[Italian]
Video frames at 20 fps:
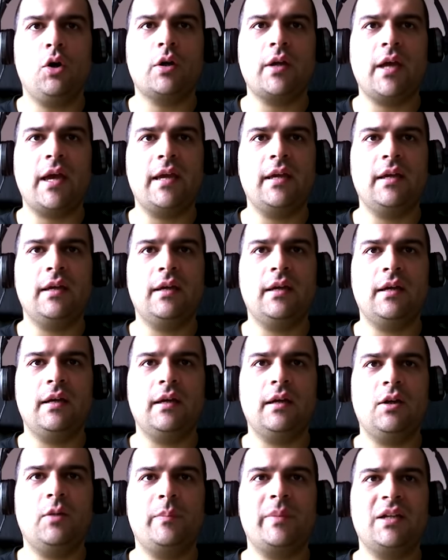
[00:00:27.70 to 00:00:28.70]
Ok,
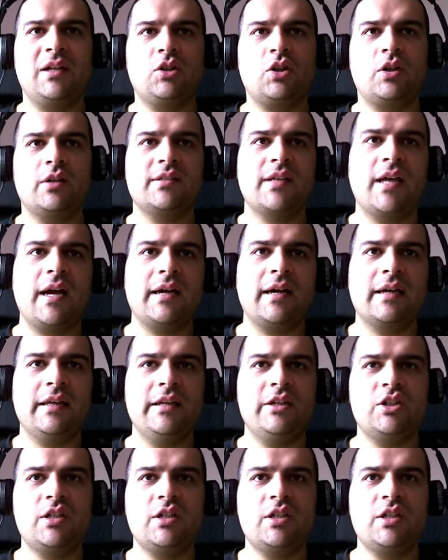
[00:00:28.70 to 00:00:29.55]
eh, l'operatore si è anche